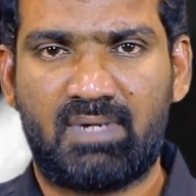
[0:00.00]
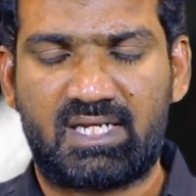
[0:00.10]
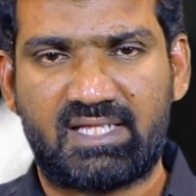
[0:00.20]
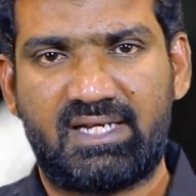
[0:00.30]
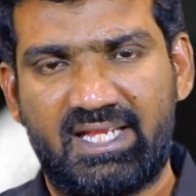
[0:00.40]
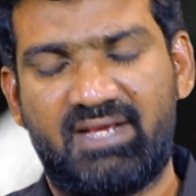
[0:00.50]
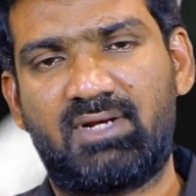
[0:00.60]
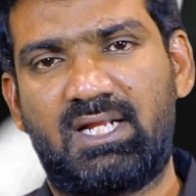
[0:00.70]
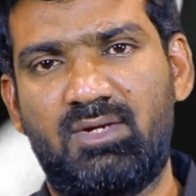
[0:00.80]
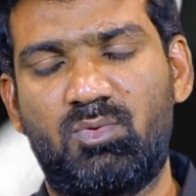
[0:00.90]
మరి దాన్ని
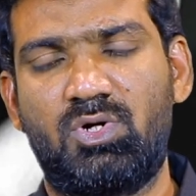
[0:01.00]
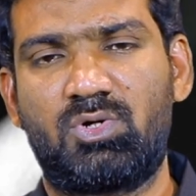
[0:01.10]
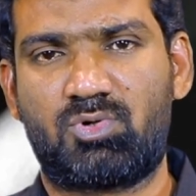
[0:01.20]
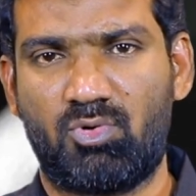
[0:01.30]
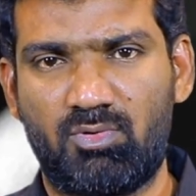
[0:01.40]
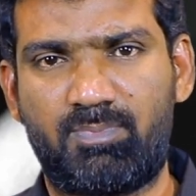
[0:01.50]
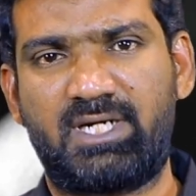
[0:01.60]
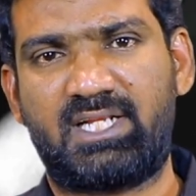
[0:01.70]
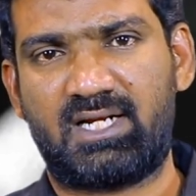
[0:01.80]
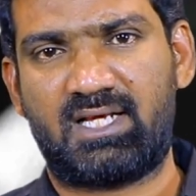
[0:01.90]
ఏమనాలి ఒళ్ళు కొవ్వు
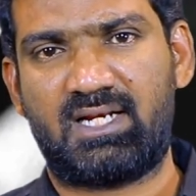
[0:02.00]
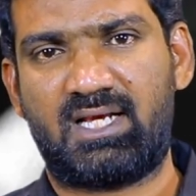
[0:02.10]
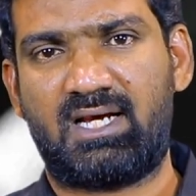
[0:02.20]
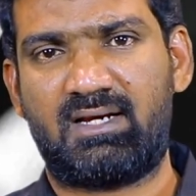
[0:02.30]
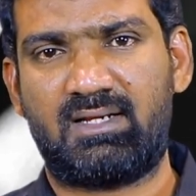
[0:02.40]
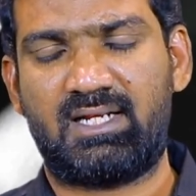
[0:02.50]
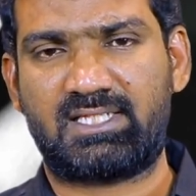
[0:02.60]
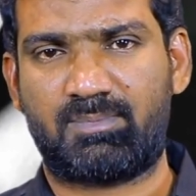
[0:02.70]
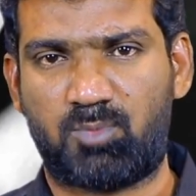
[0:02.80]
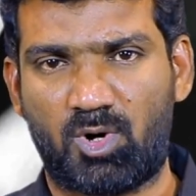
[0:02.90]
పట్టనాలా
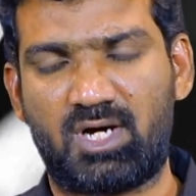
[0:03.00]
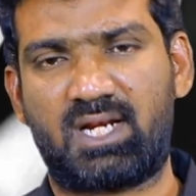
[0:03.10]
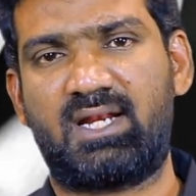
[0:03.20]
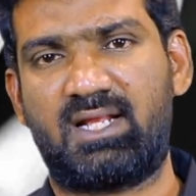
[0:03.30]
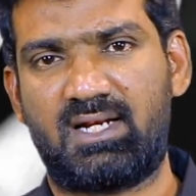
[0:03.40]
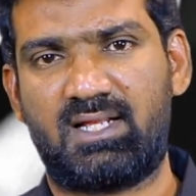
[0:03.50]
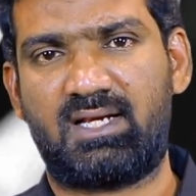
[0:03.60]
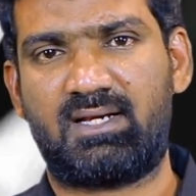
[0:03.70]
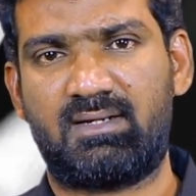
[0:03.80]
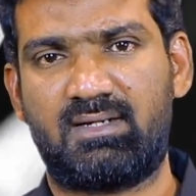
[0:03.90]
లేదా పొగరనాలా
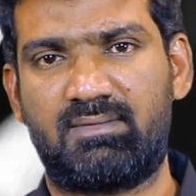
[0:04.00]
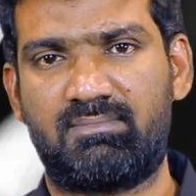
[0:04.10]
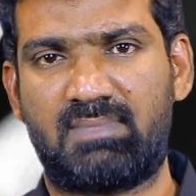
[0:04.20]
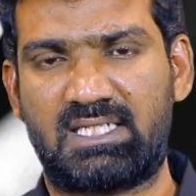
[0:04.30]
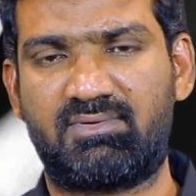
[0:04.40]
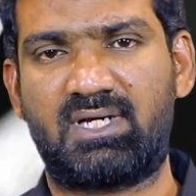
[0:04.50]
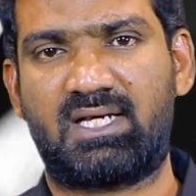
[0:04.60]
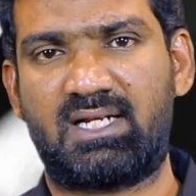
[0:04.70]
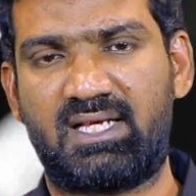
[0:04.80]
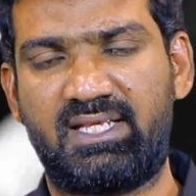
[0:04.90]
మదం
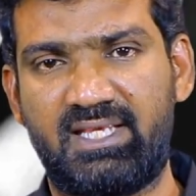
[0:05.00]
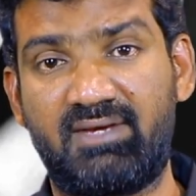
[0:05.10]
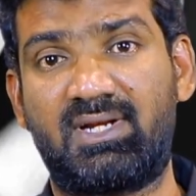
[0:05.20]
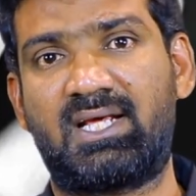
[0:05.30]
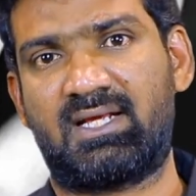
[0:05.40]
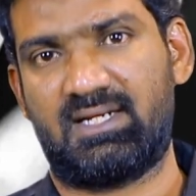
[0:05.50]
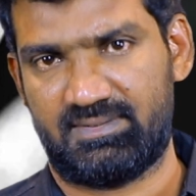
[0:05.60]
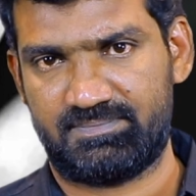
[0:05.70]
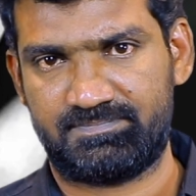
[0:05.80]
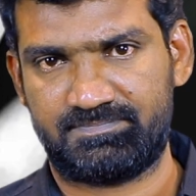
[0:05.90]
అనాలా ఏమని
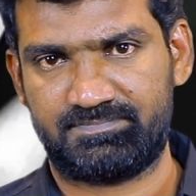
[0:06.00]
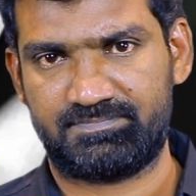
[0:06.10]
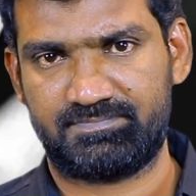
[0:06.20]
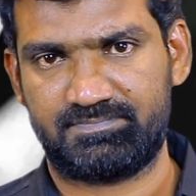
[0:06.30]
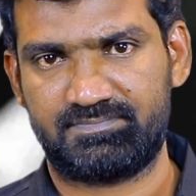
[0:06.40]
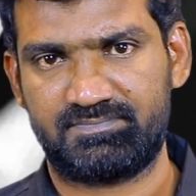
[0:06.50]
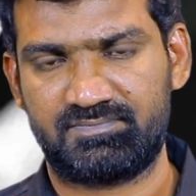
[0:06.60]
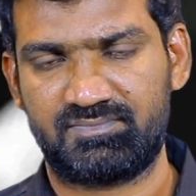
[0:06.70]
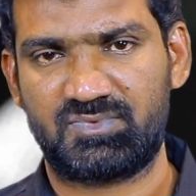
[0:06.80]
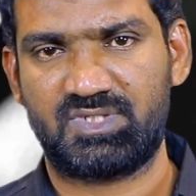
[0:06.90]
అనాలి
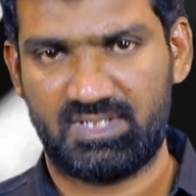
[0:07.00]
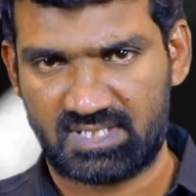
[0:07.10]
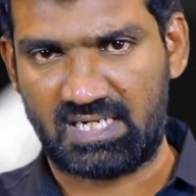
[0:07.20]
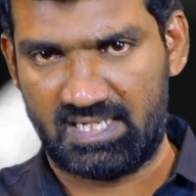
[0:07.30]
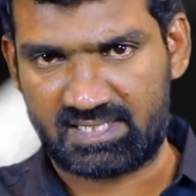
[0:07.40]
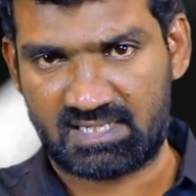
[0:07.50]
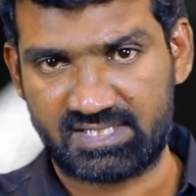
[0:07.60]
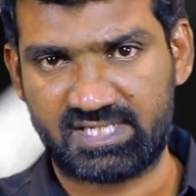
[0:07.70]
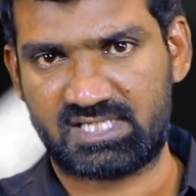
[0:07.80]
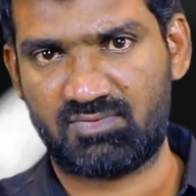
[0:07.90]
ఇట్లా
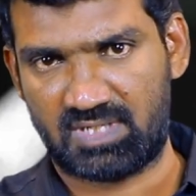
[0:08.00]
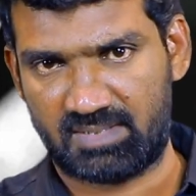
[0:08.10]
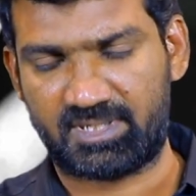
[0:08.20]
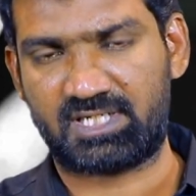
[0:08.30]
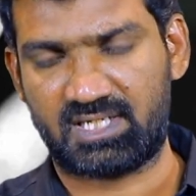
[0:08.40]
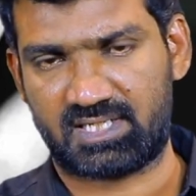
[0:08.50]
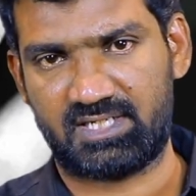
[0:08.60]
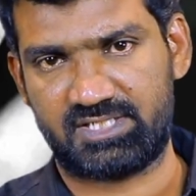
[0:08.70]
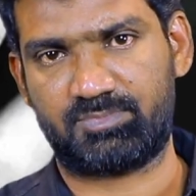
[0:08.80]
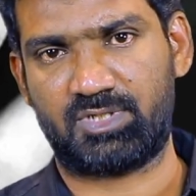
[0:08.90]
ఇట్లా చేసిన వాళ్ళ పర్టికులర్గా
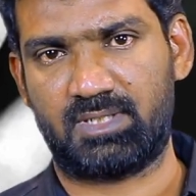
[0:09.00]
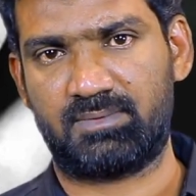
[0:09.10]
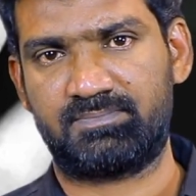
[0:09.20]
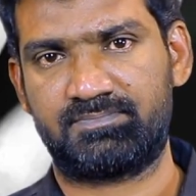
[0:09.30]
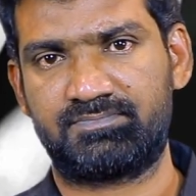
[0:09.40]
నేను చెప్తున్నాను